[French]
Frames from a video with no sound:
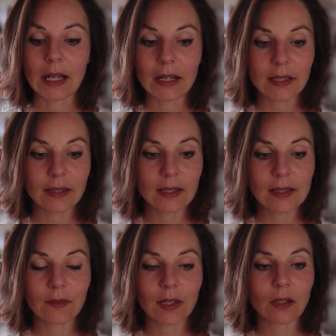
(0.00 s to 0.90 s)
L'idée,
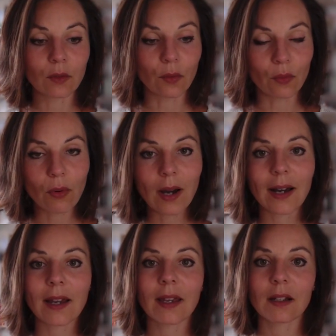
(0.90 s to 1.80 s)
ça va être de
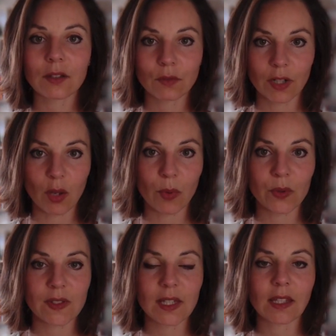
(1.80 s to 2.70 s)
voir quelles sont les
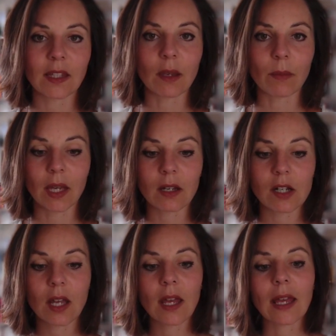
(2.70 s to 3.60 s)
pensées qui émergent